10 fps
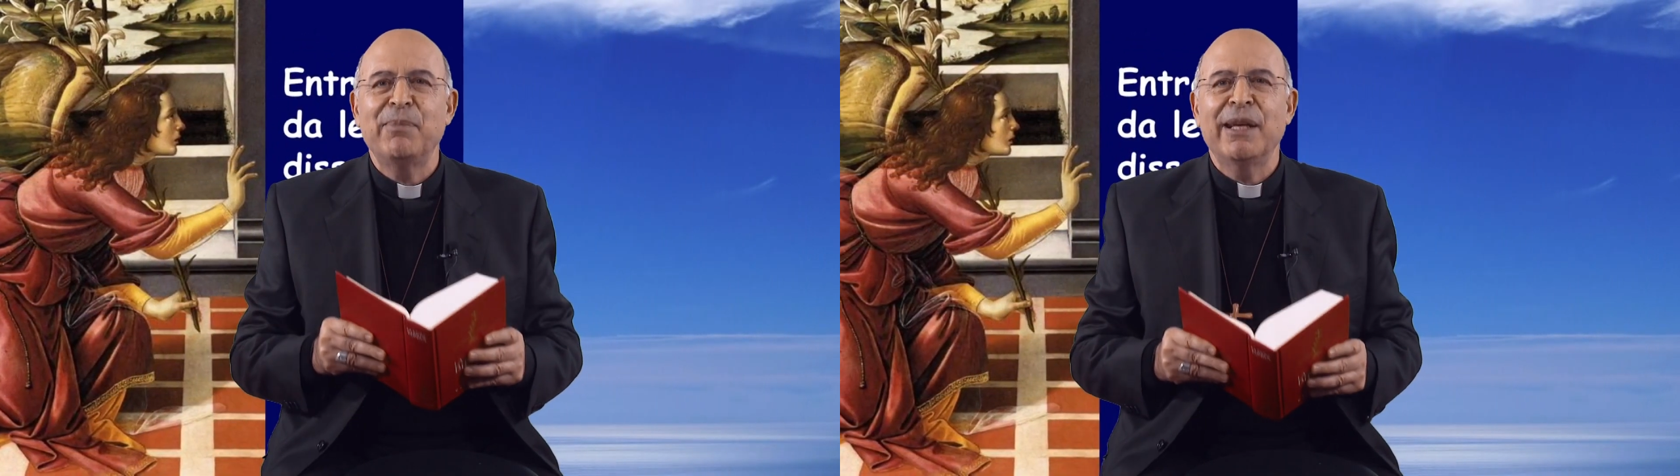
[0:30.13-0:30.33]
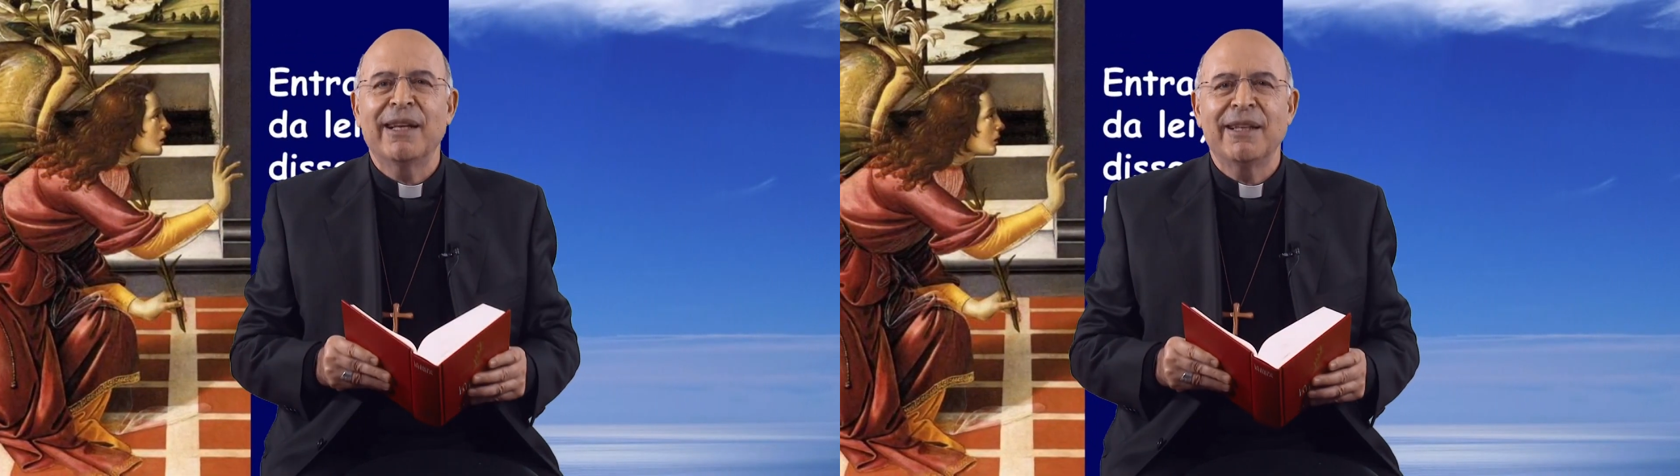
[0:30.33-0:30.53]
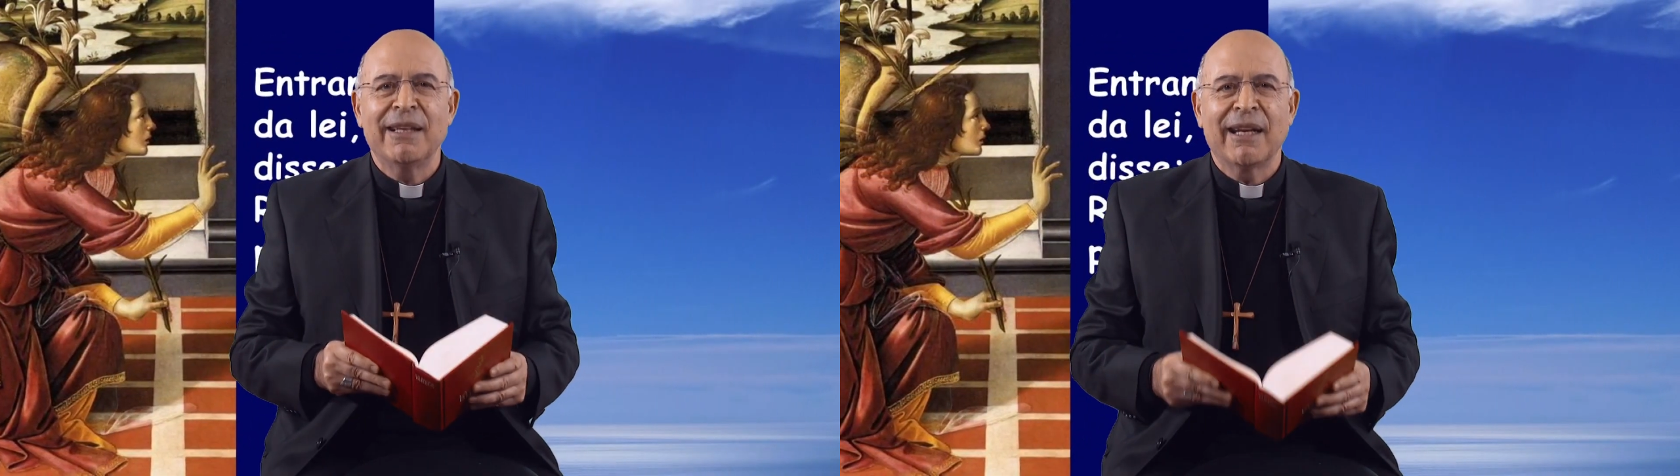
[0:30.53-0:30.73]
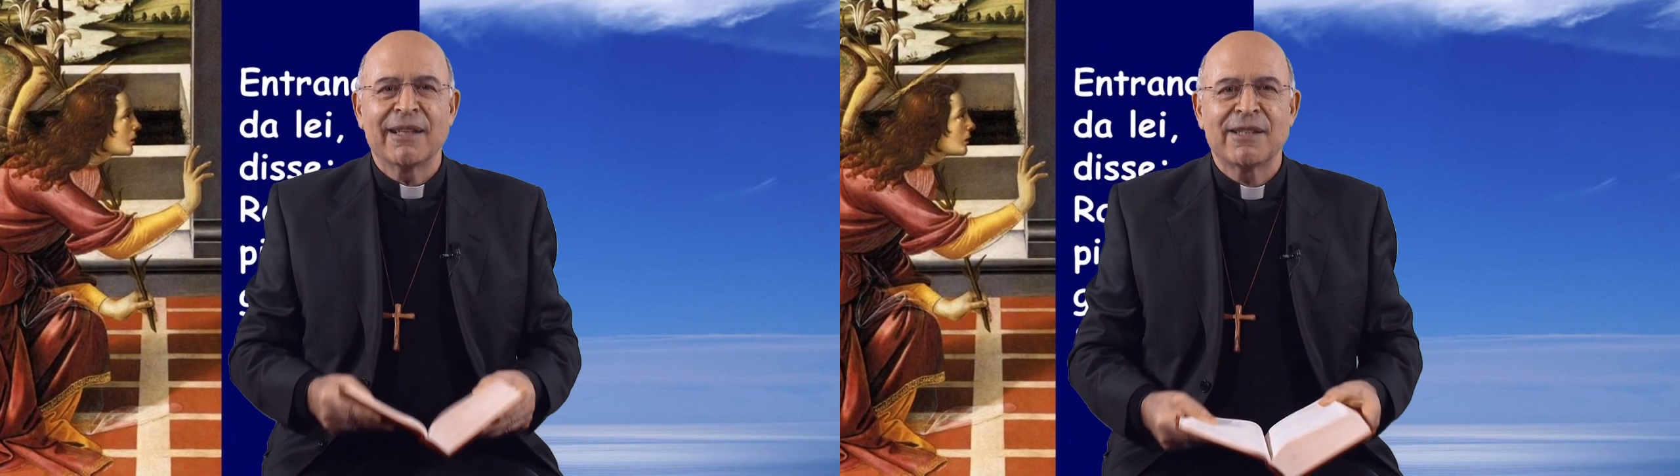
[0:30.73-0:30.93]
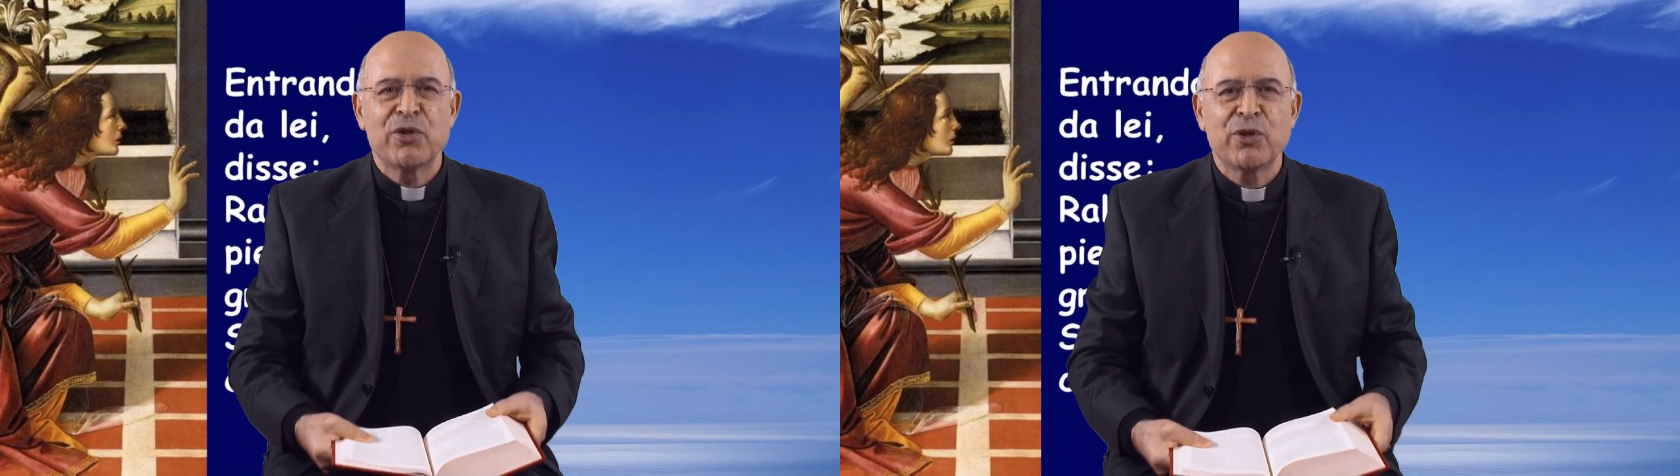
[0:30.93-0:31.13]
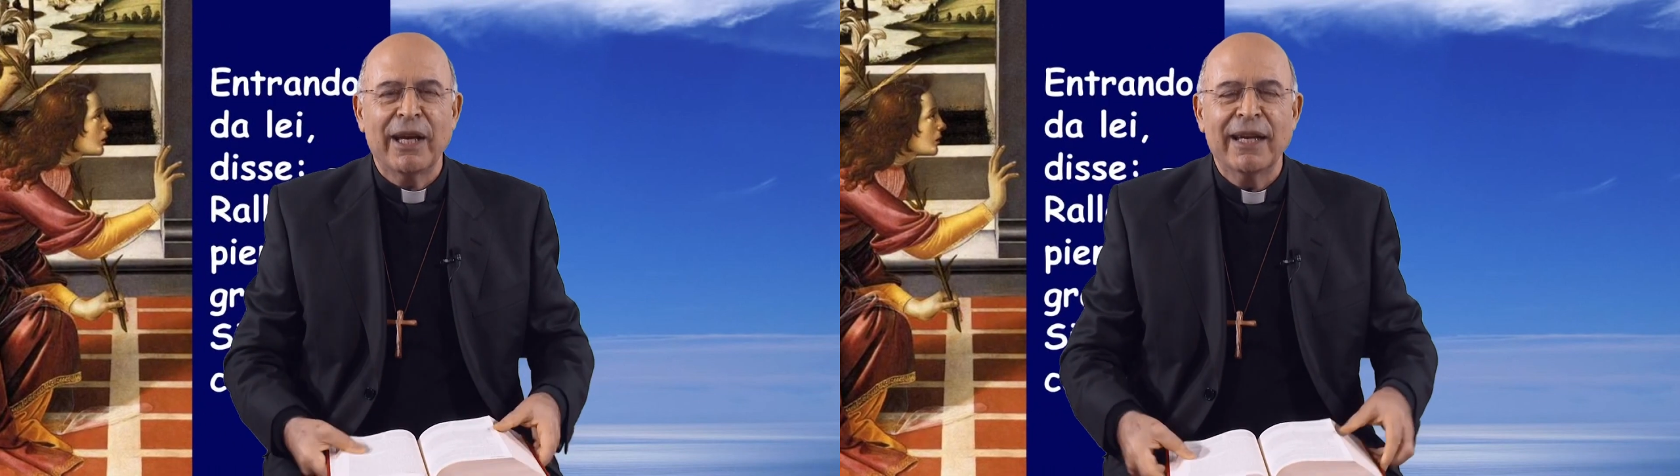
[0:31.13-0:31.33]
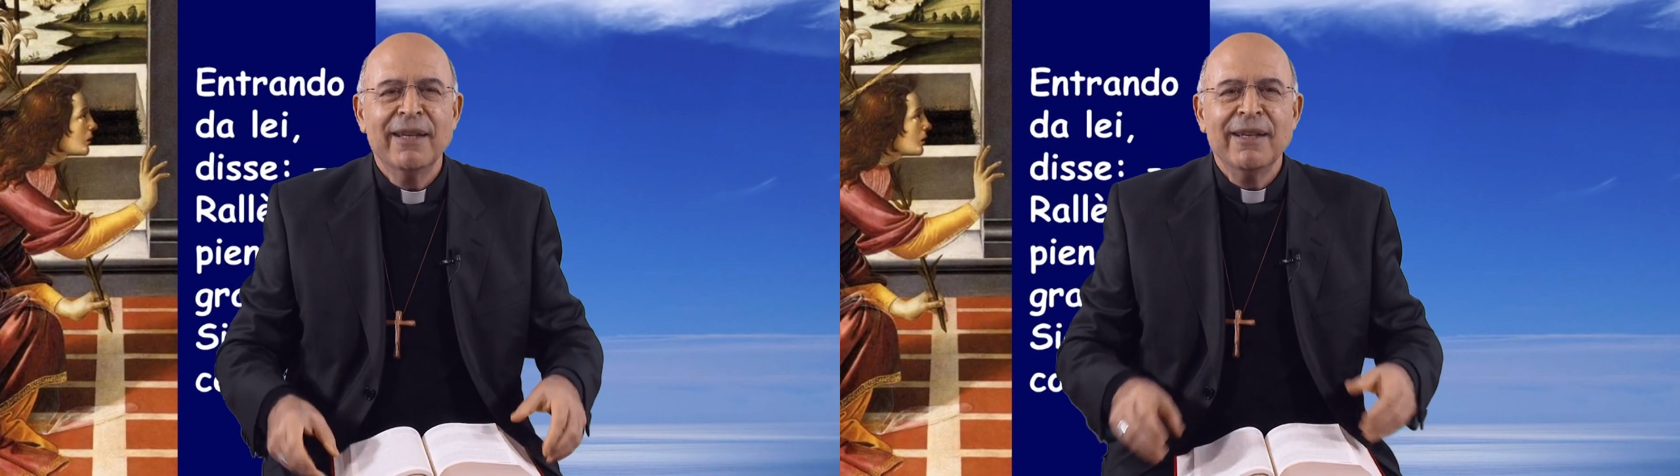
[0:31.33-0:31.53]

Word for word: piena di grazia, cioè